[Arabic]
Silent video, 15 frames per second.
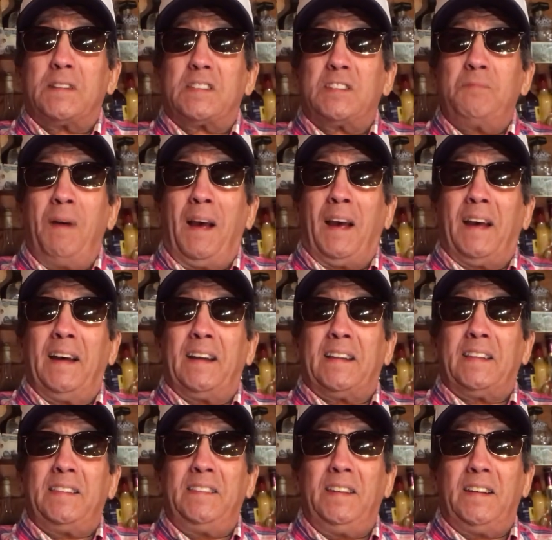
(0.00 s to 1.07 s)
تسمع غير
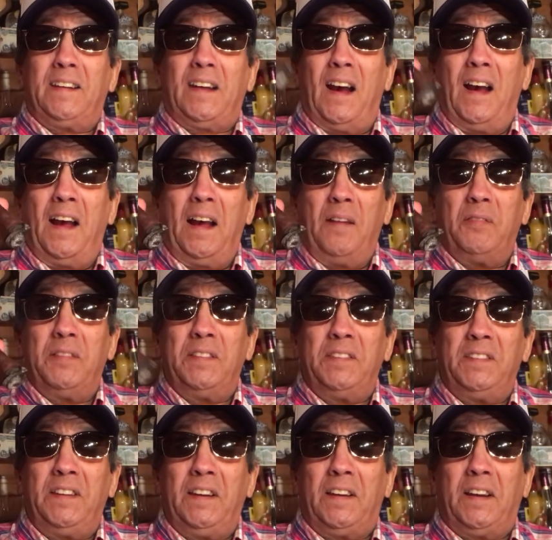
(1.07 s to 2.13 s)
النكاح في
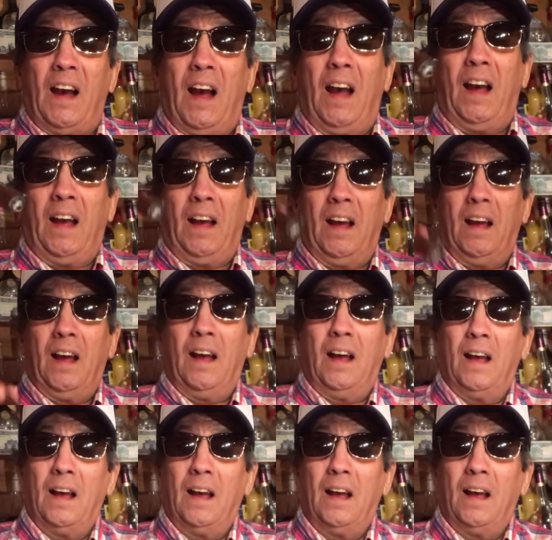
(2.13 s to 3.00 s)
النكاح